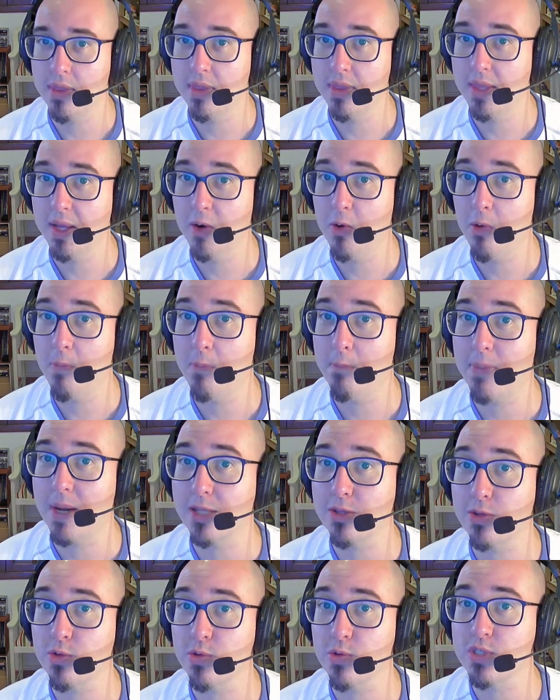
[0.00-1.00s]
não
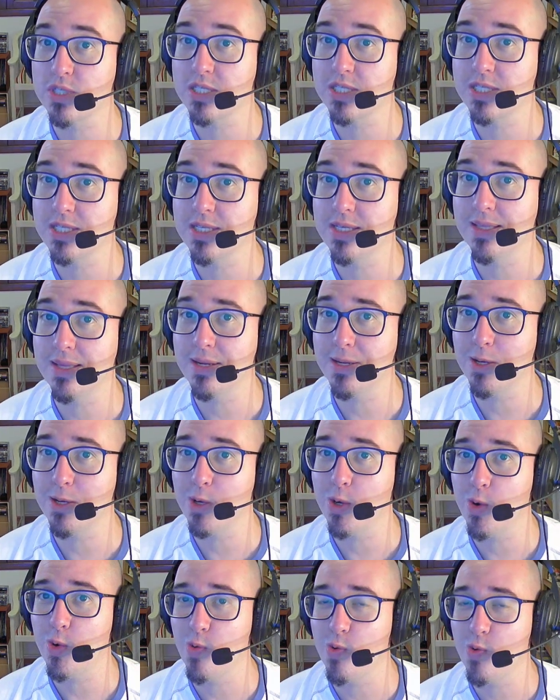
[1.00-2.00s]
patrocina
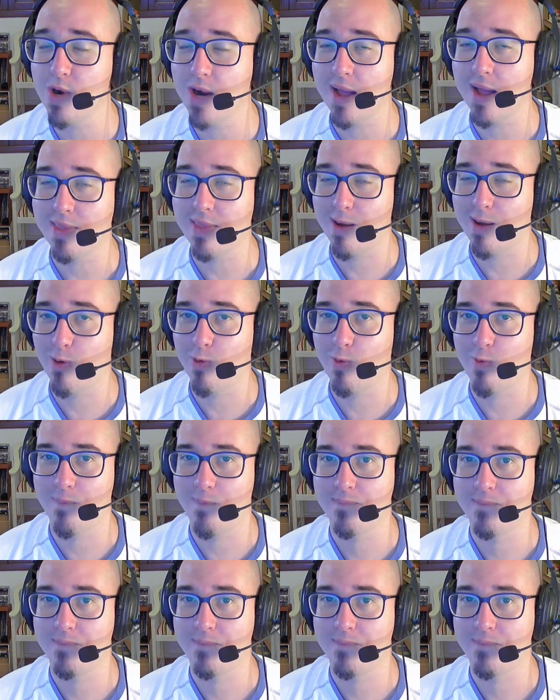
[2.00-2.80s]
o canal.